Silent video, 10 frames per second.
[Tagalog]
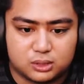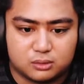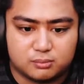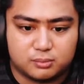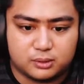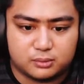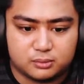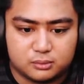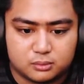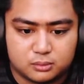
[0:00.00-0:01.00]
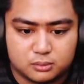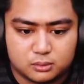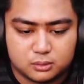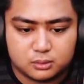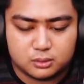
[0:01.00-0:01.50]
lang yung ano
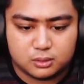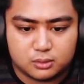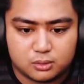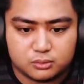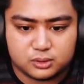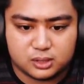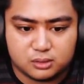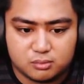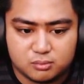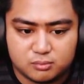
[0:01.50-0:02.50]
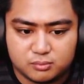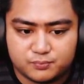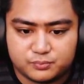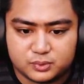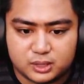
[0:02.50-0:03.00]
konti lang yung
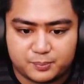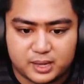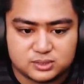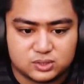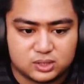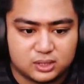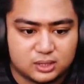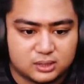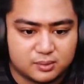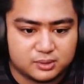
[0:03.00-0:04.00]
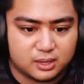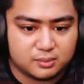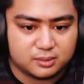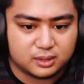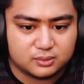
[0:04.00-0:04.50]
capacity eh. and
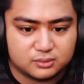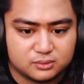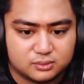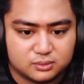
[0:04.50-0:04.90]
dami-daming ano.